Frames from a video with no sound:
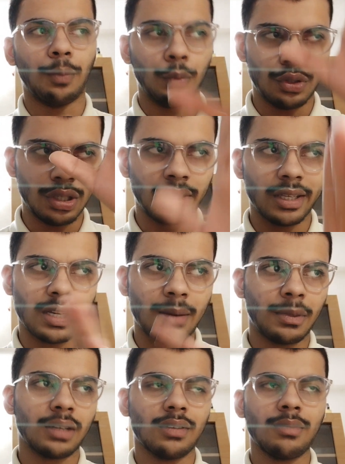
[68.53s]
जितने
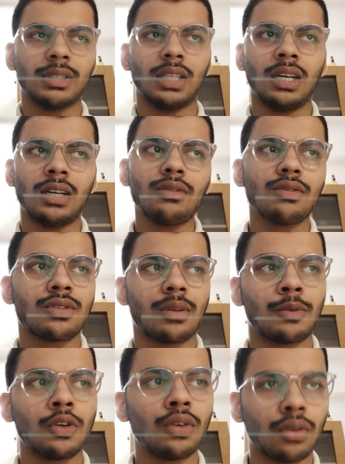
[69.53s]
चैप्टर्स मैं बता रहा हूँ
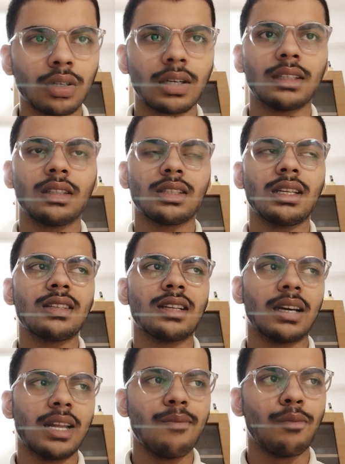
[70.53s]
सबको नोट करते चले
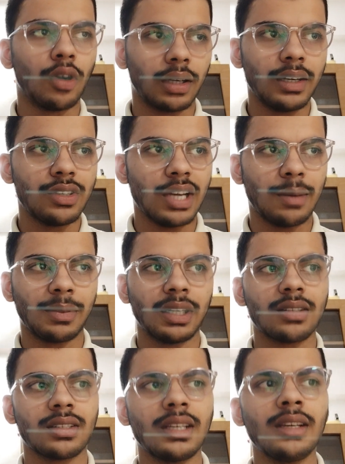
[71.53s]
सारे इंपॉर्टेंट
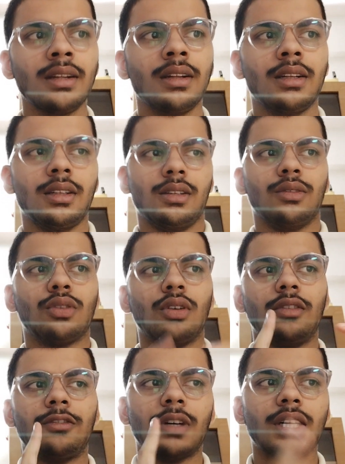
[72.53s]
चैप्टर्स हैं तो
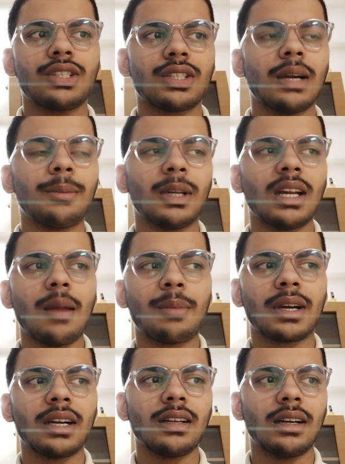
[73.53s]
फर्स्ट चैप्टर
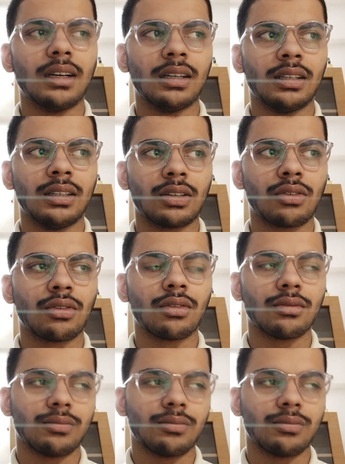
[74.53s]
आपका